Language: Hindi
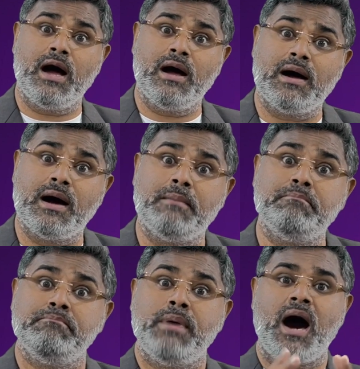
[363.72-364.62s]
का
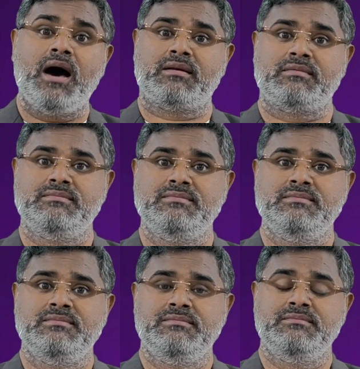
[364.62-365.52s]
अंबार
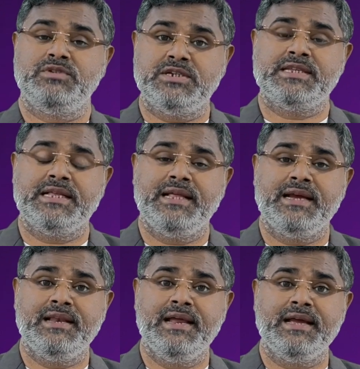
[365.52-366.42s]
जिसे
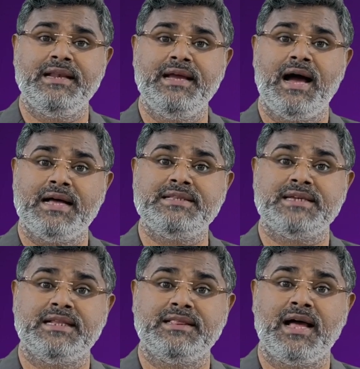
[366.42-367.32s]
देखने के लिए आज
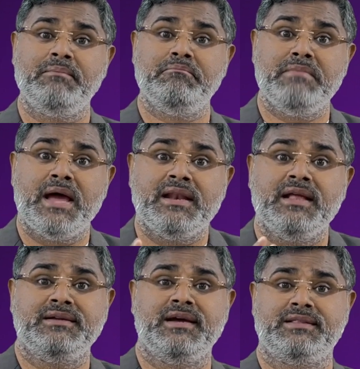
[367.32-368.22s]
जनता
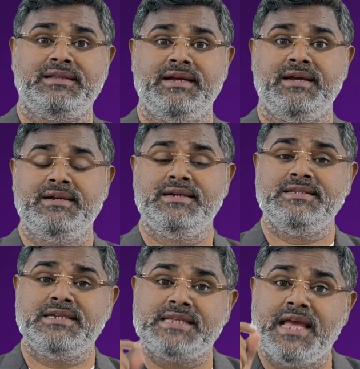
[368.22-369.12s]
मेहनत करती है
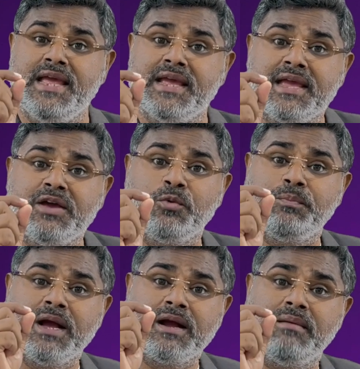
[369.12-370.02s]
जिसे एक एक
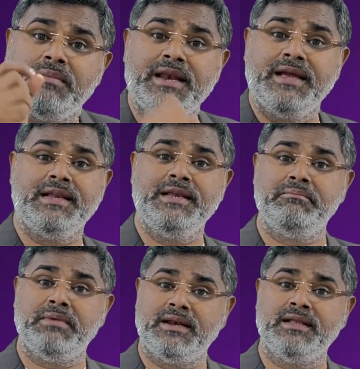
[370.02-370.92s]
रुपया कमाने के लिए
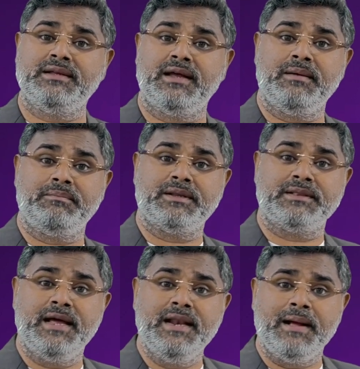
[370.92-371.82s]
मेहनत करना
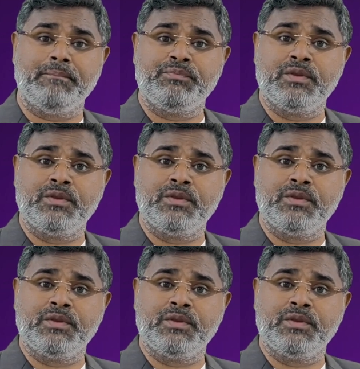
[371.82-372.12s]
पड़ता है ना